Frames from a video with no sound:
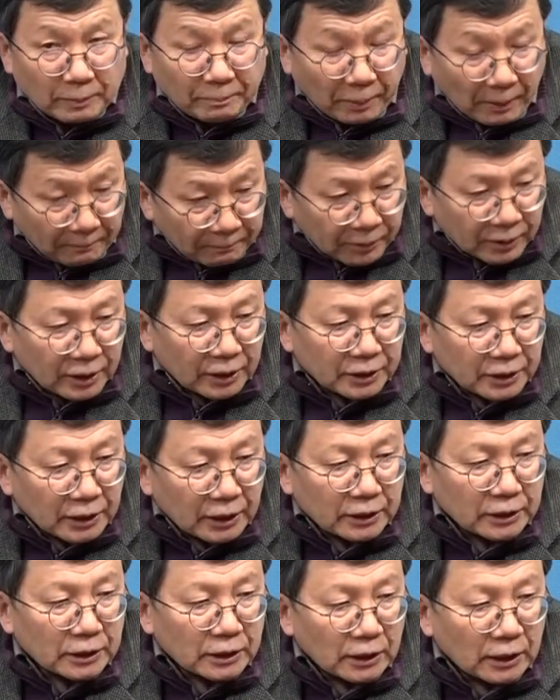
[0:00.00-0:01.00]
뻔뻔한 게
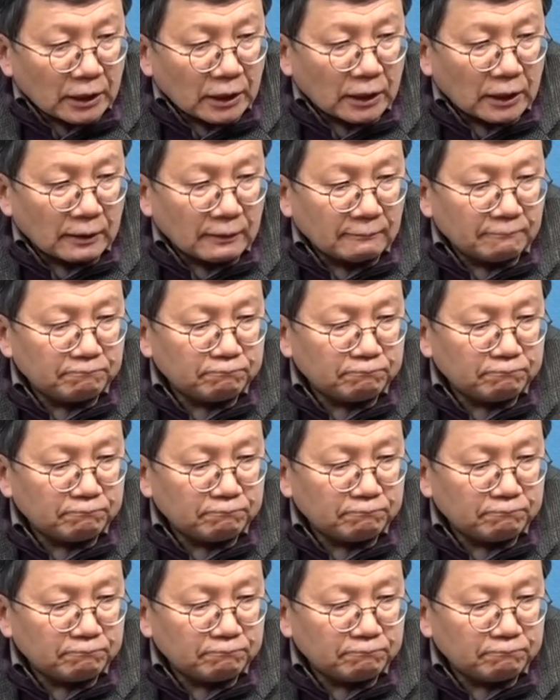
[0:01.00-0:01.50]
아니라